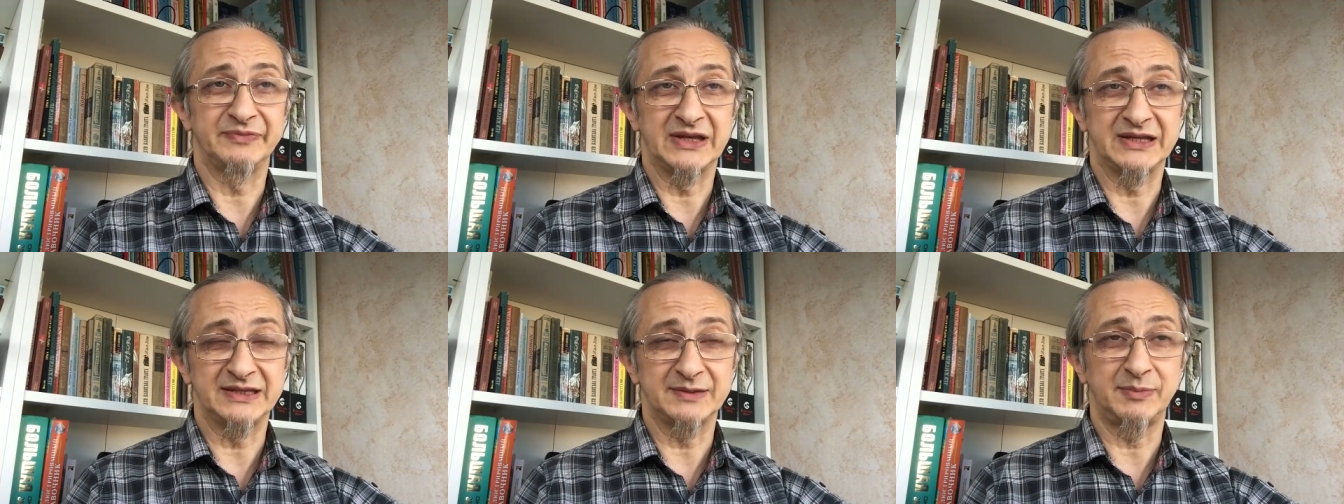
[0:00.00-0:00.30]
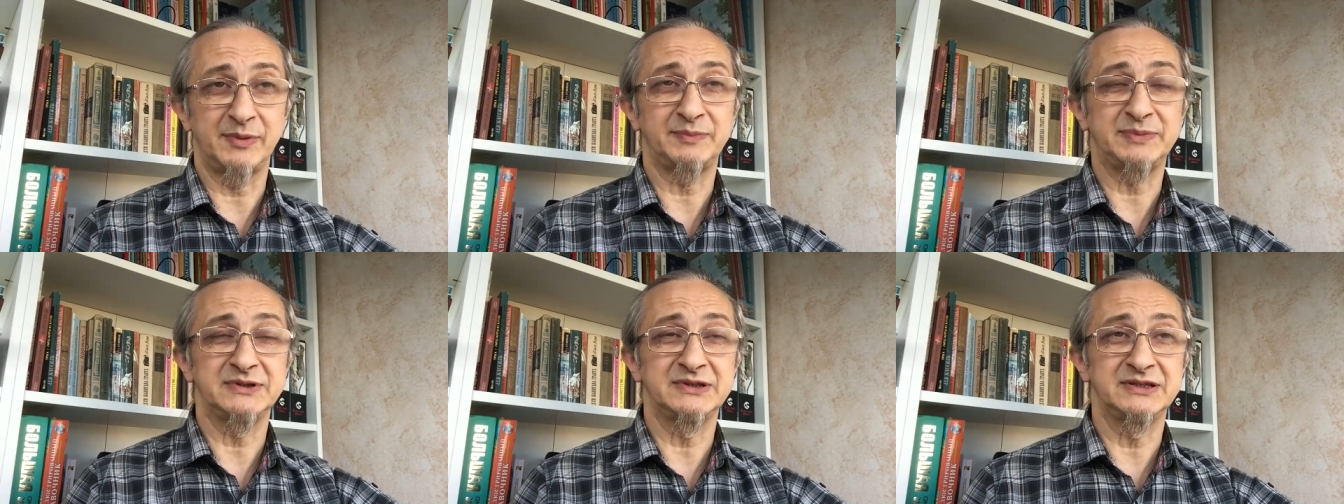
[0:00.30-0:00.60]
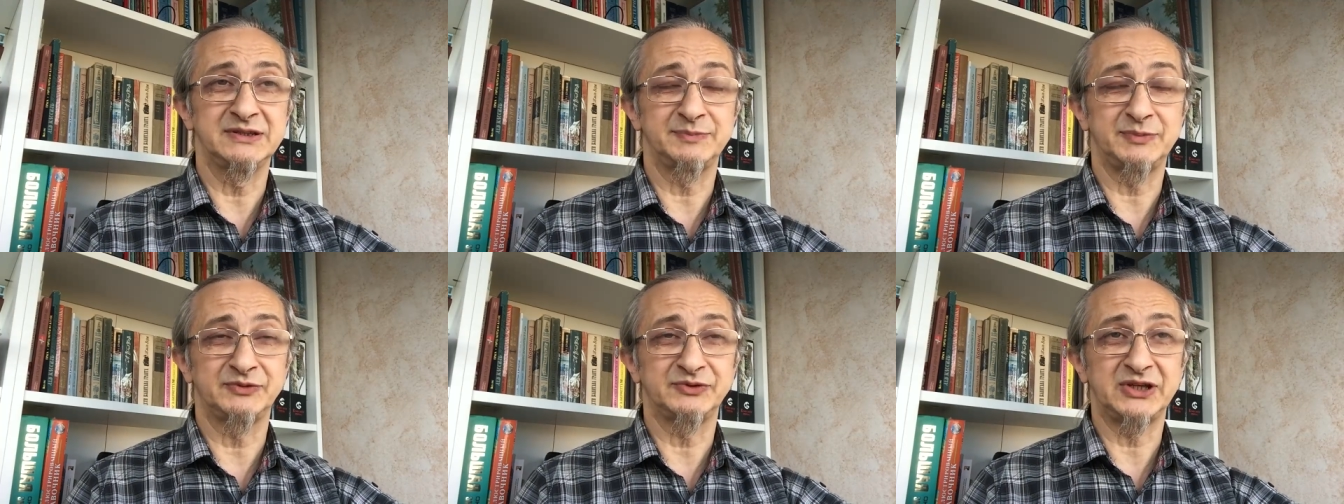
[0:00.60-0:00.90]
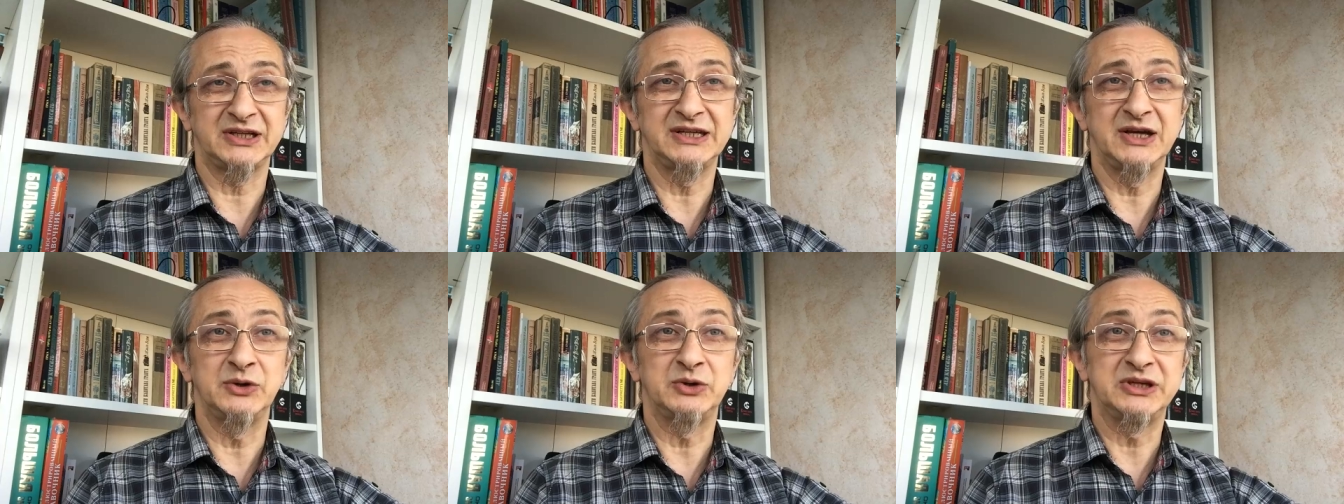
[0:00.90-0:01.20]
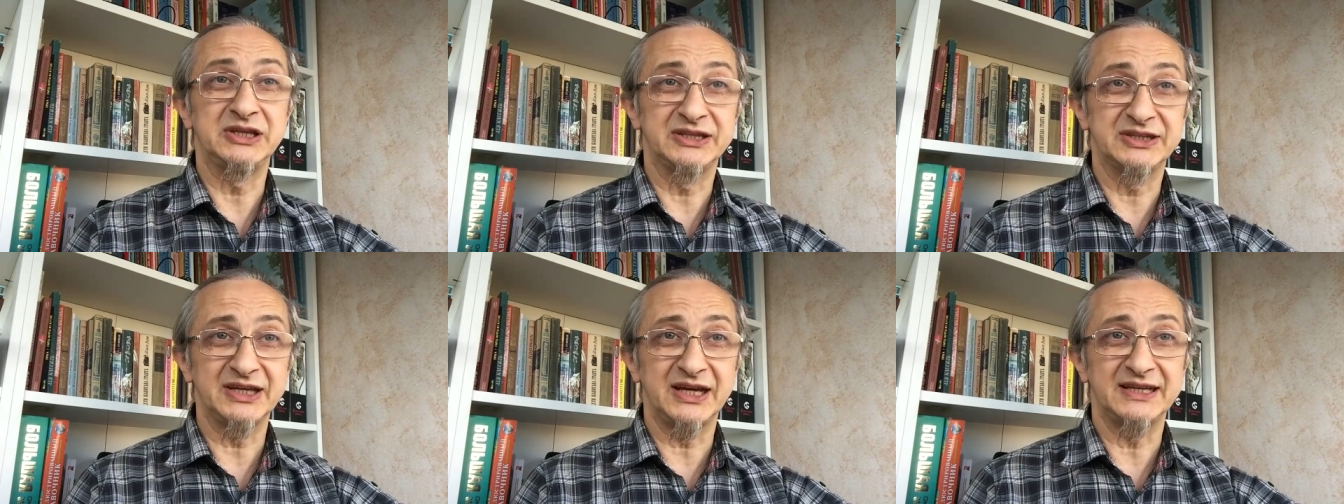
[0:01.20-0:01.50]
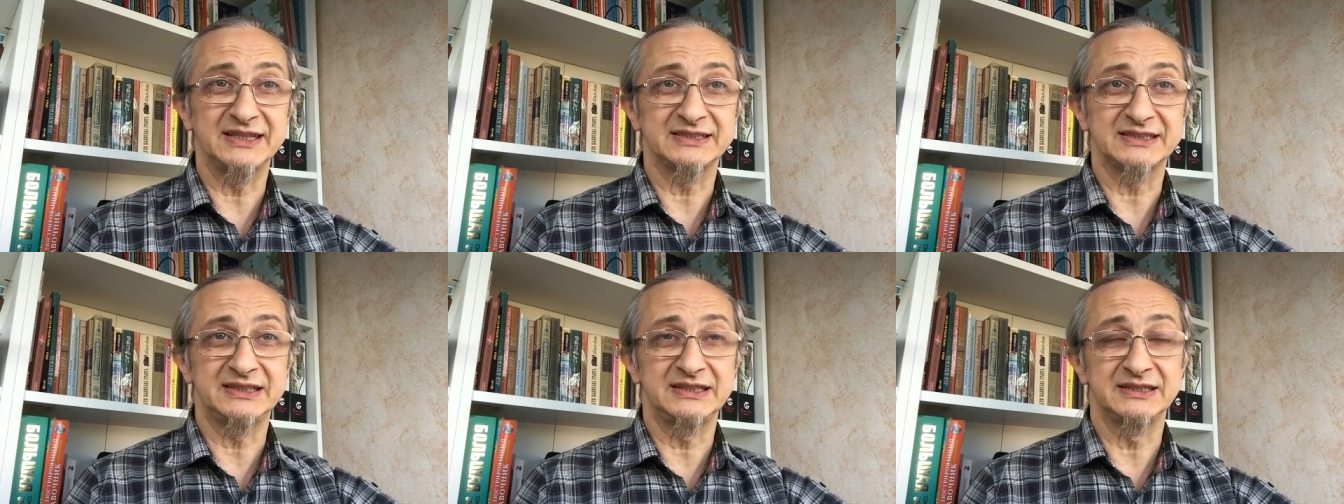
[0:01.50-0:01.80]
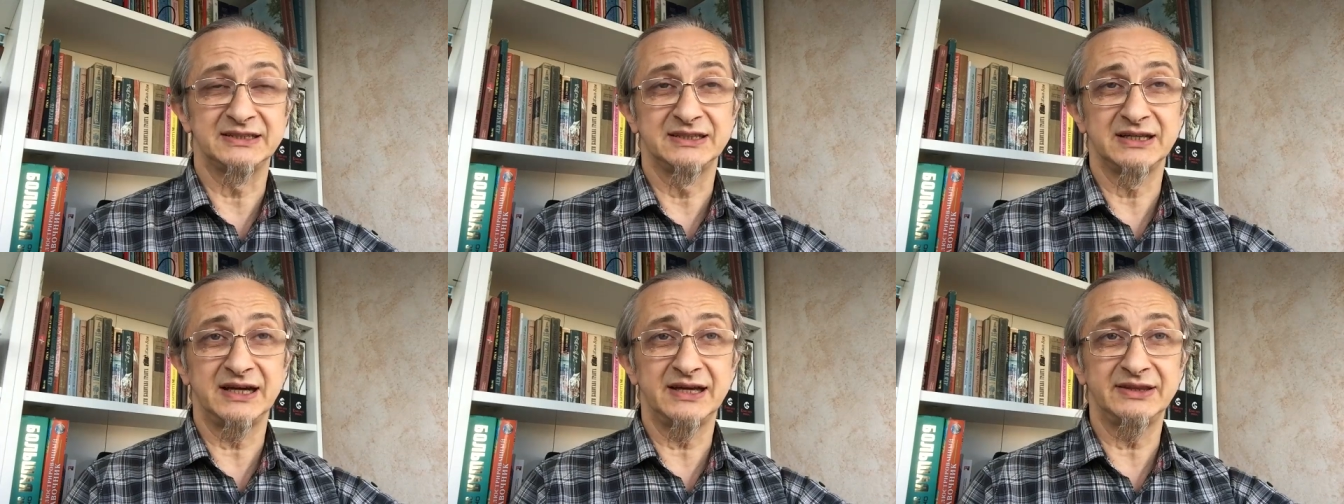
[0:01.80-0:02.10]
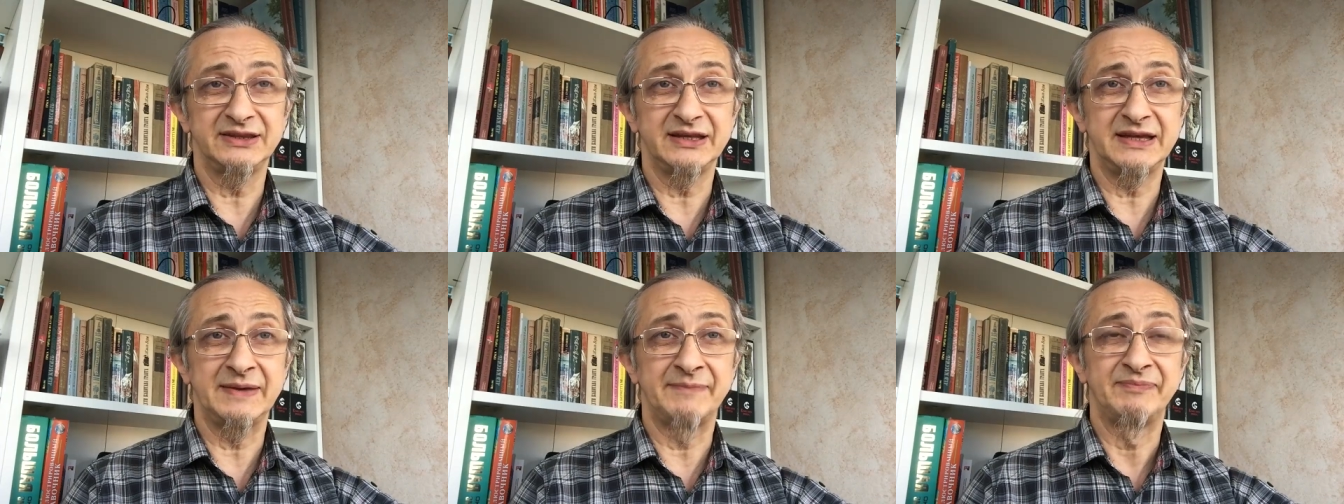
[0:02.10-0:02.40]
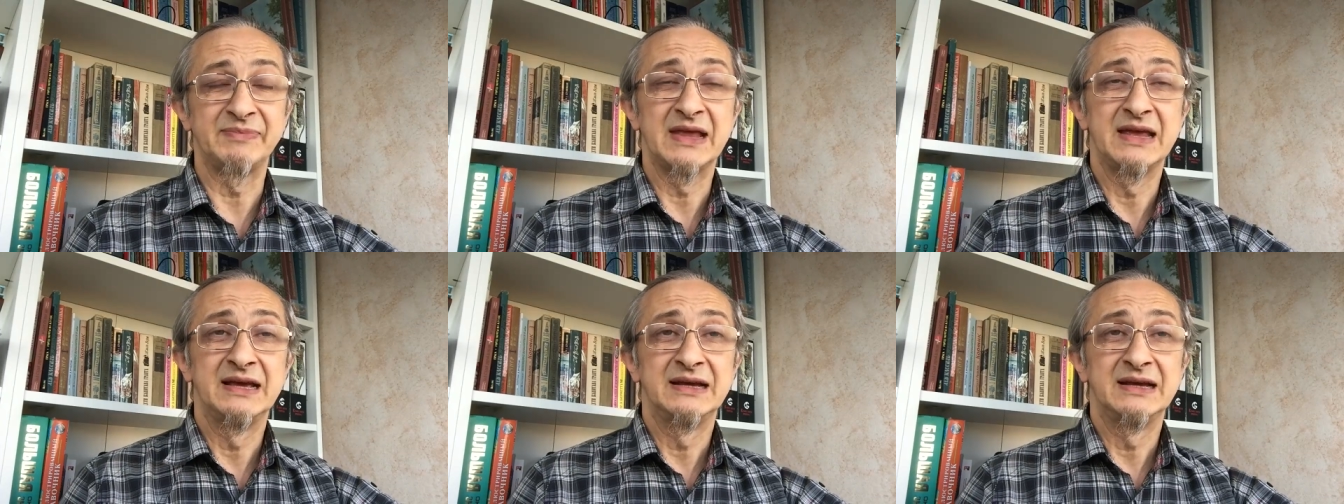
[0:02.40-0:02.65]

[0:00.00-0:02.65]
Это, повторяю, китайские данные.